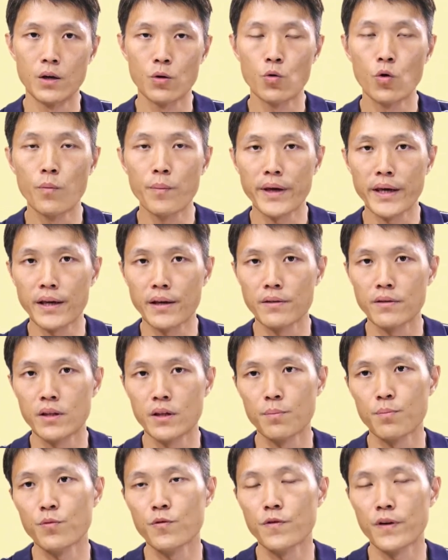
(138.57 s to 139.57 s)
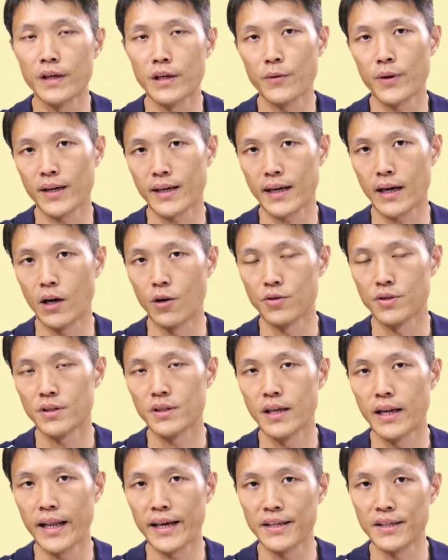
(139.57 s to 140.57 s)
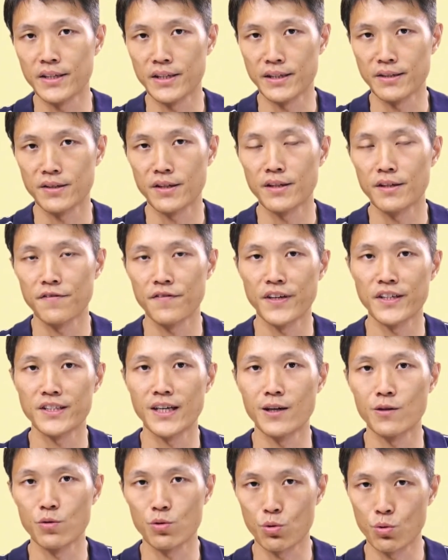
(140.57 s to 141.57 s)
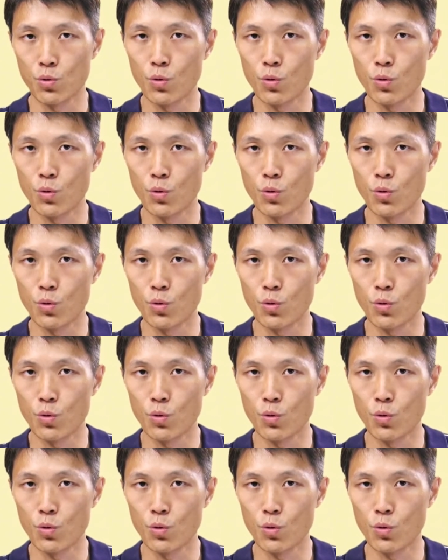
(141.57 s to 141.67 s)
呃国民营的部分，因为考试的类型真的非常